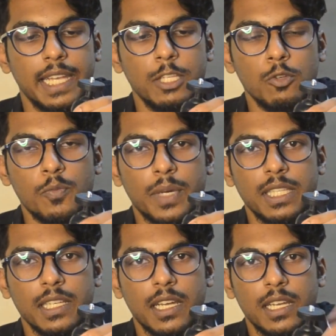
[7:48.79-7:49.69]
அண்ட் இதுவும்
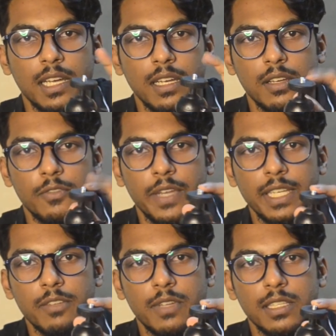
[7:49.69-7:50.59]
பார்த்தீங்கன்னாக்கா
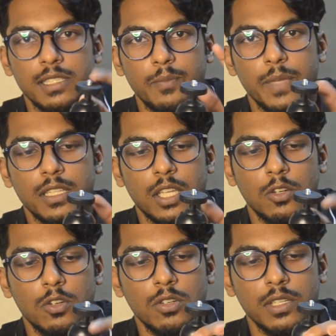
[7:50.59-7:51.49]
வெயிட் வந்து செம்மையாக
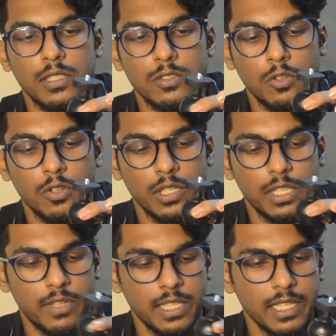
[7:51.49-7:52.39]
தாங்கும் ஸோ
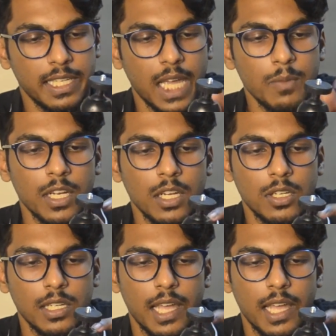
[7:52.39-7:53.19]
இது வந்து கேமரா